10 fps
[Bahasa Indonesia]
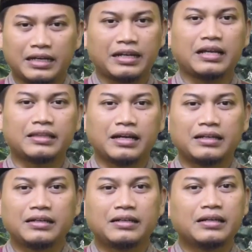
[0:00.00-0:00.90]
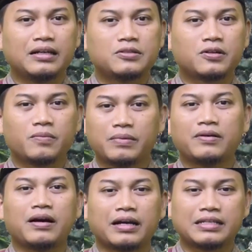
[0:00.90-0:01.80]
disyariatkan, dia cukup
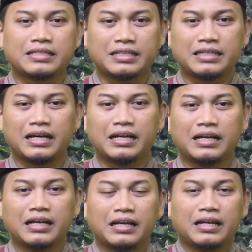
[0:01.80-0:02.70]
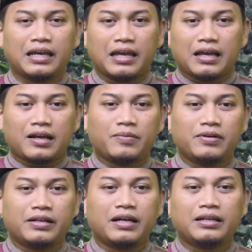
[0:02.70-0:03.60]
mendoakan saja.
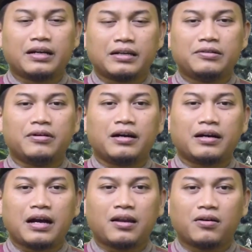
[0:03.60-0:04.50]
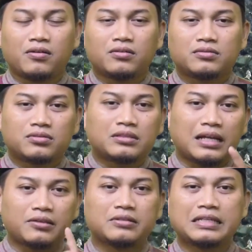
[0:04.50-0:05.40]
Kemudian yang kedua, kalau
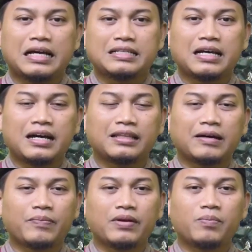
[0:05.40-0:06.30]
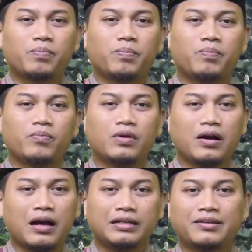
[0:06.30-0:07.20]
satu jenazah tapi
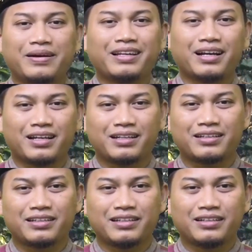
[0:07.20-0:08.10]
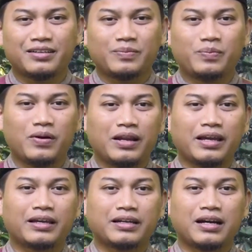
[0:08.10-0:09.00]
yang hadir banyak,
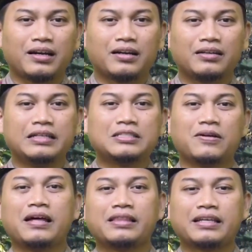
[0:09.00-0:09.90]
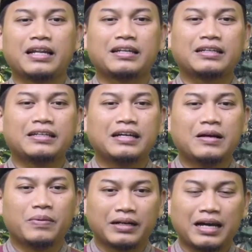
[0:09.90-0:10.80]
bolehkah disolatkan
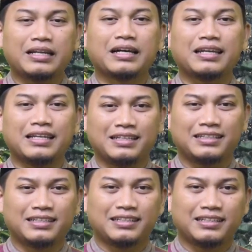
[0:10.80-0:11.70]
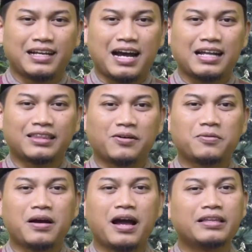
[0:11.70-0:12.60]
berkali-kali
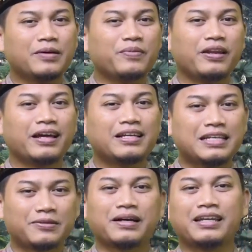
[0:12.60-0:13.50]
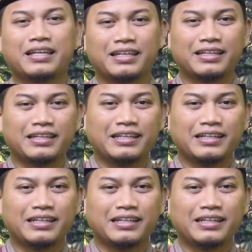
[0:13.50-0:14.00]
atau hanya boleh satu kali?